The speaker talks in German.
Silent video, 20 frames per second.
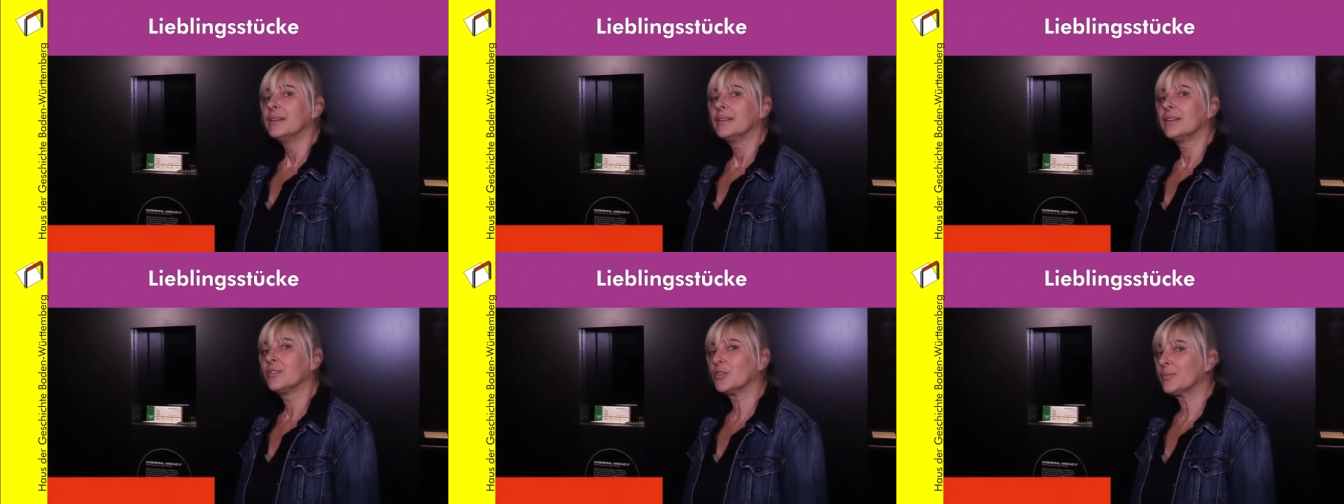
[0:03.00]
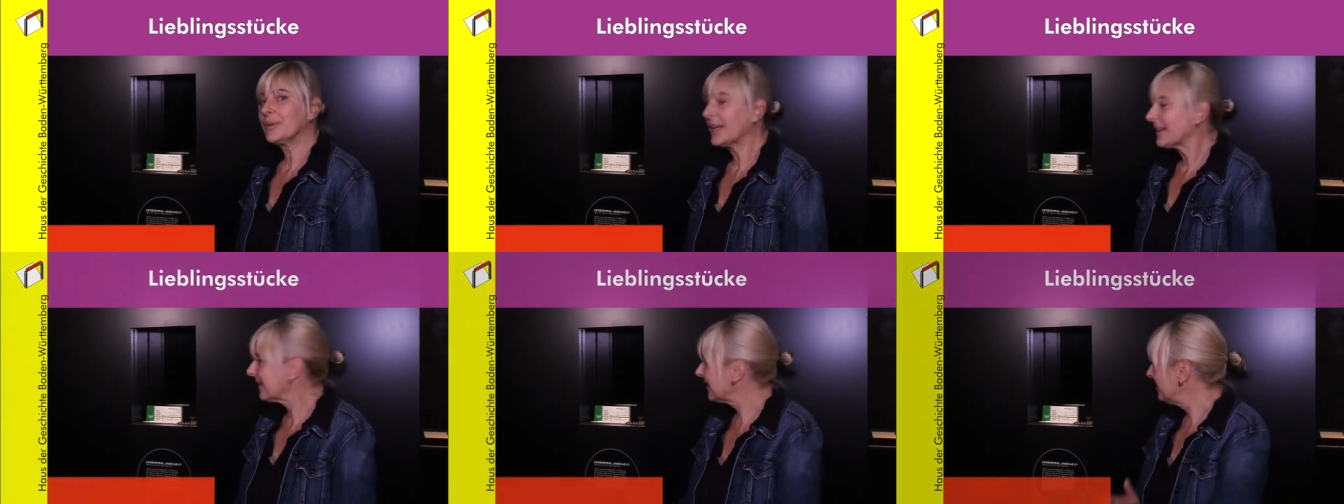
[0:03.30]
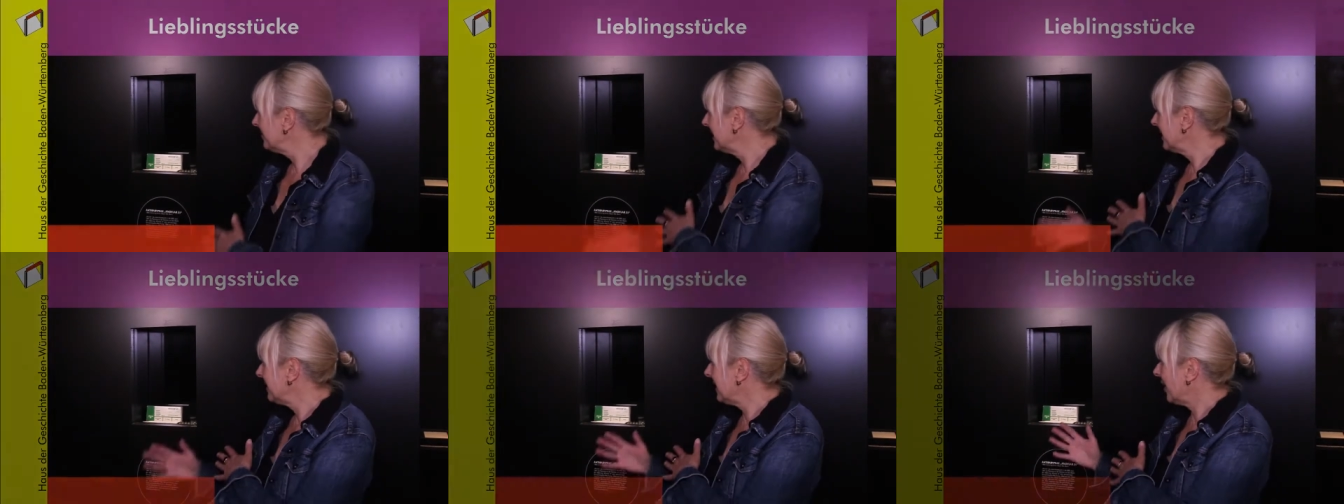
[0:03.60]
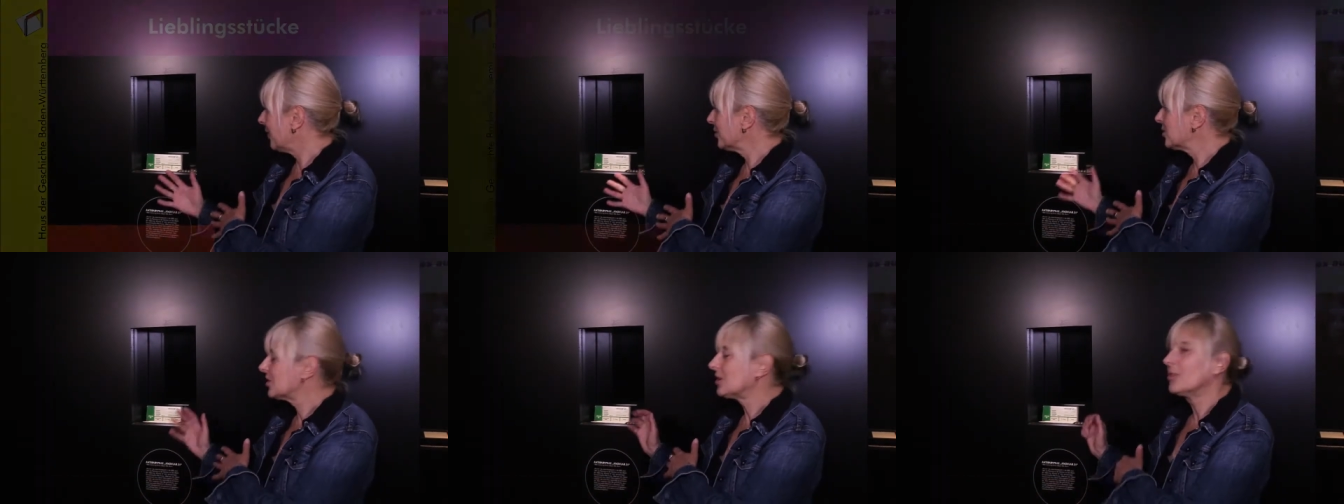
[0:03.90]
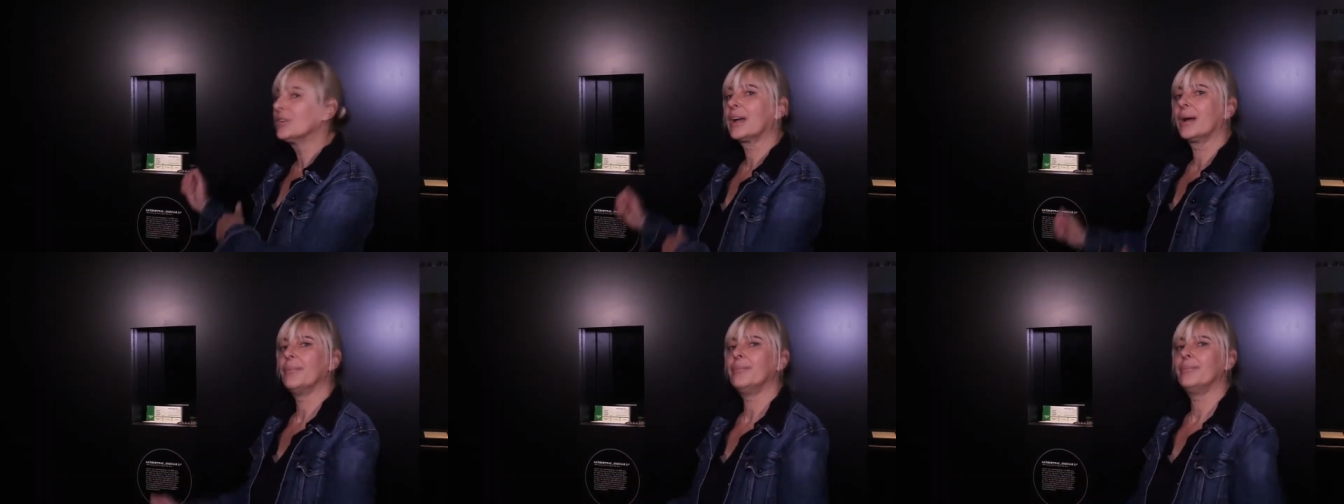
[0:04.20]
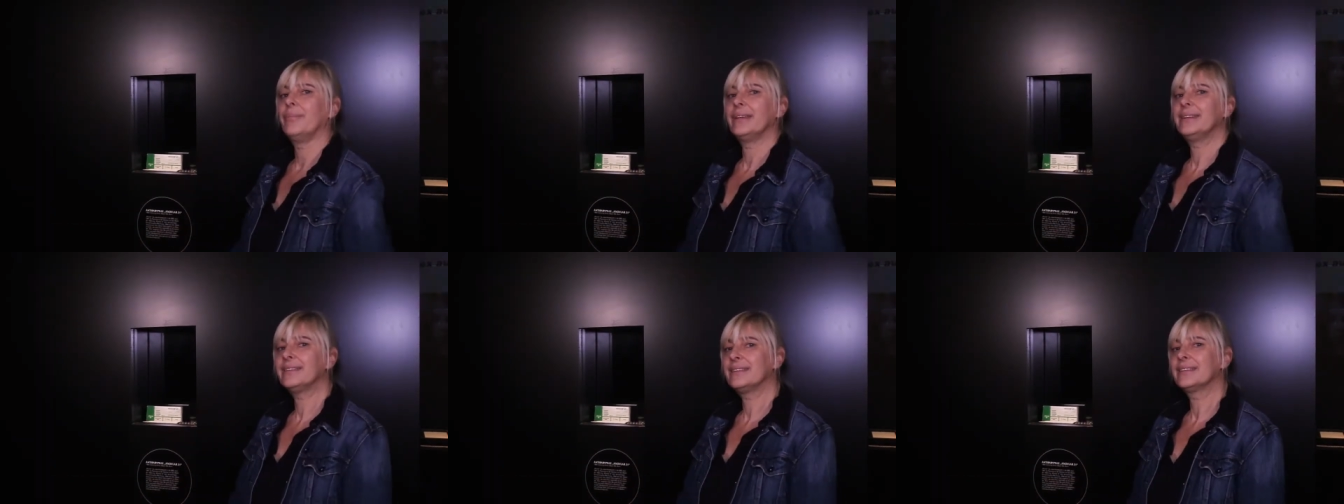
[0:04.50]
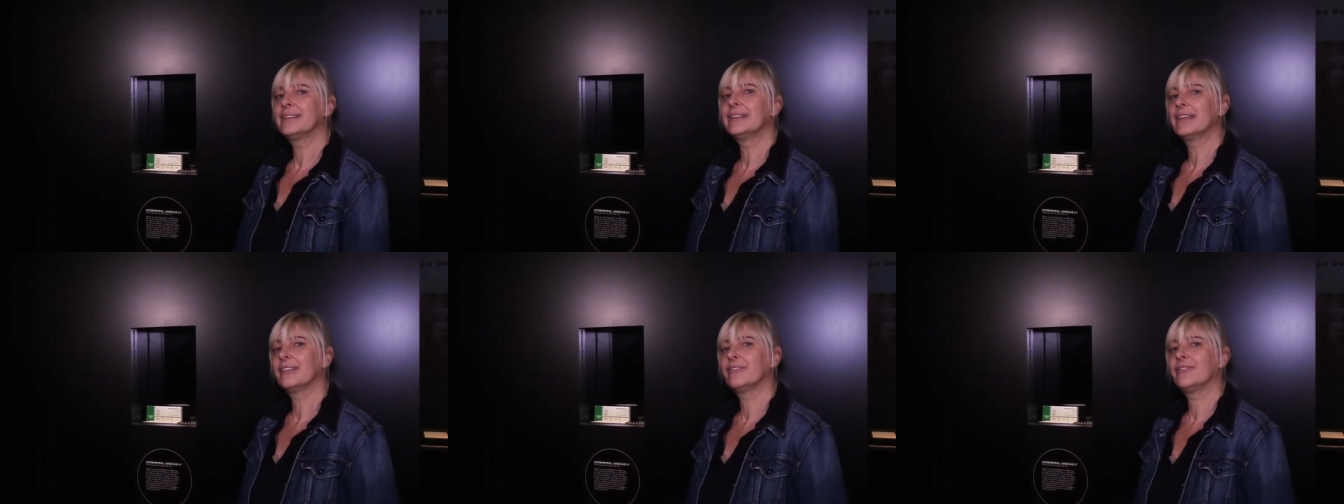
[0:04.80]
Das Objekt, das mir in der Ausstellung am
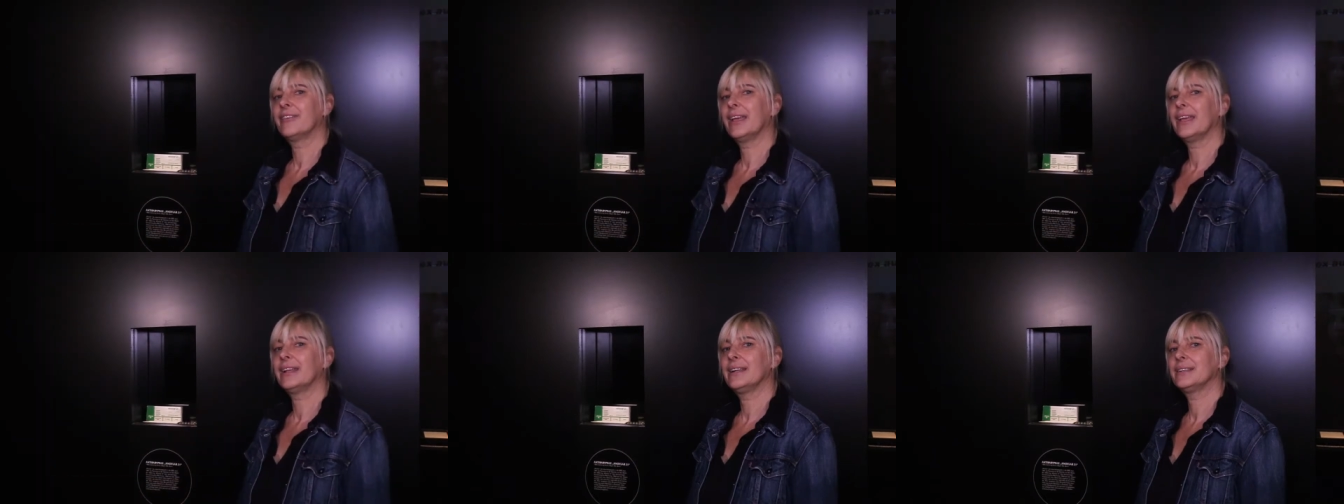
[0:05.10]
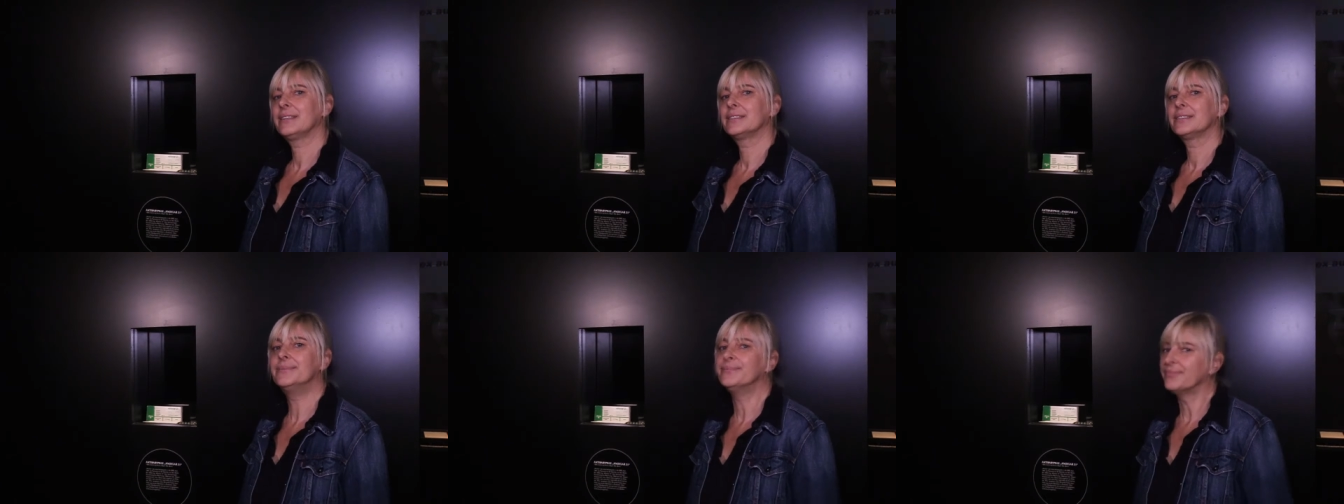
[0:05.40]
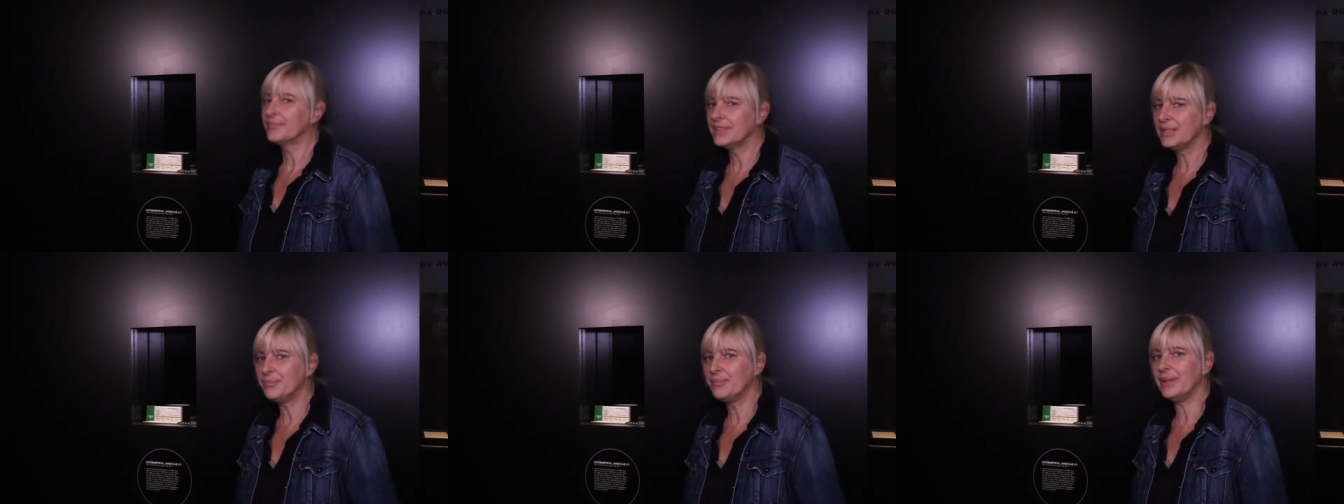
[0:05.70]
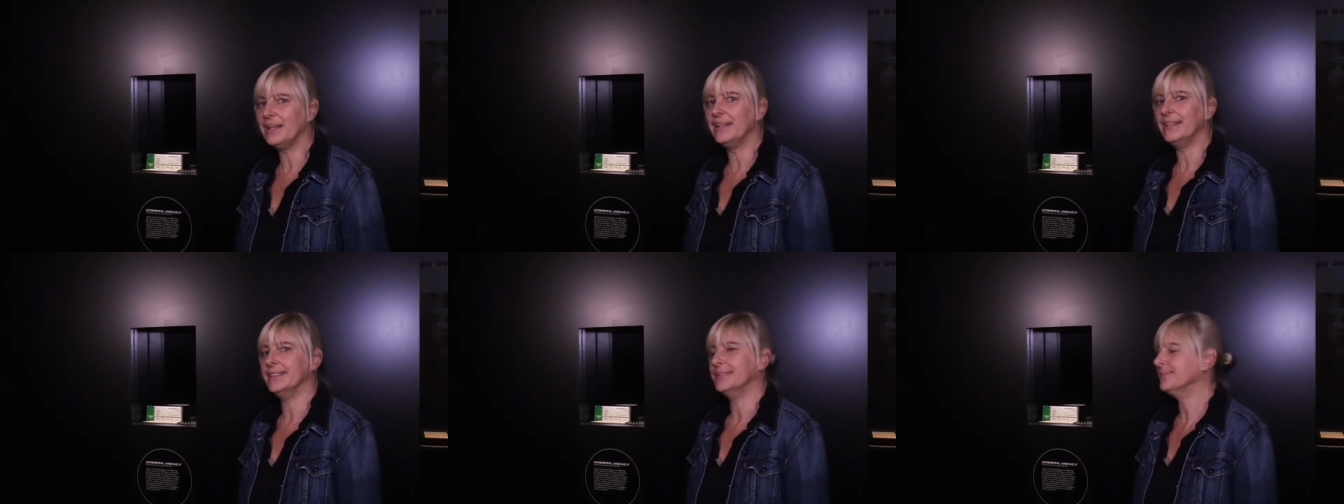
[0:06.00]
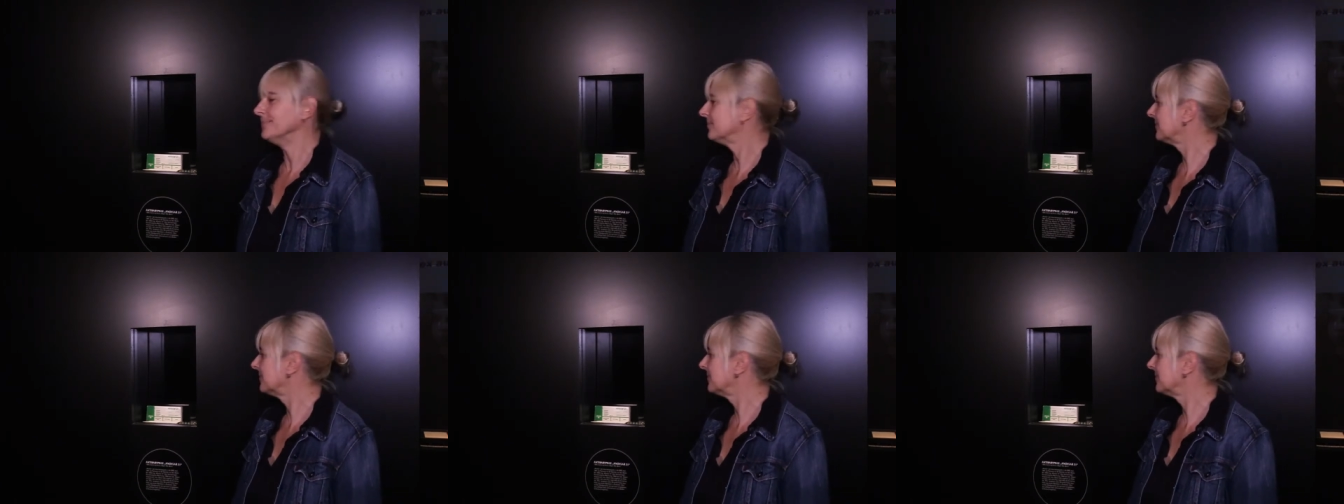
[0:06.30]
besten gefällt, die Pille,